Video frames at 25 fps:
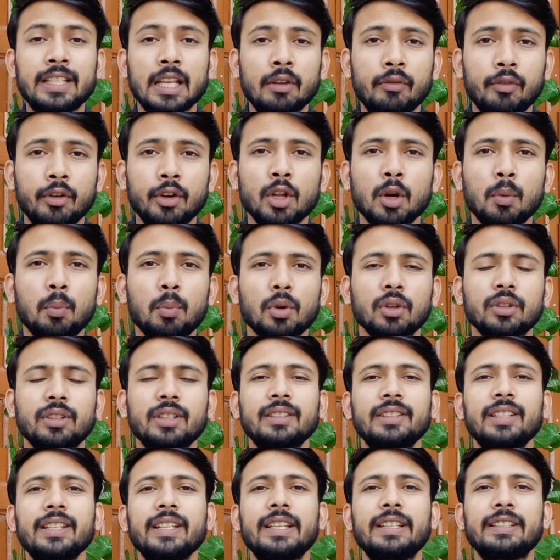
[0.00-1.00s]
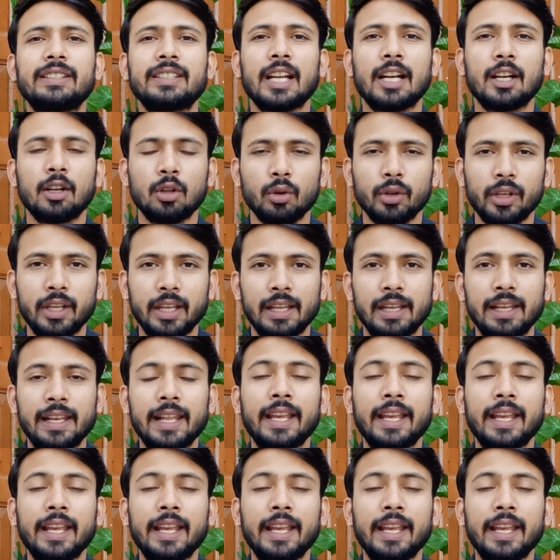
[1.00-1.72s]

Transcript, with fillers: से वीडियो प्रोसेसिंग स्टार्ट होगी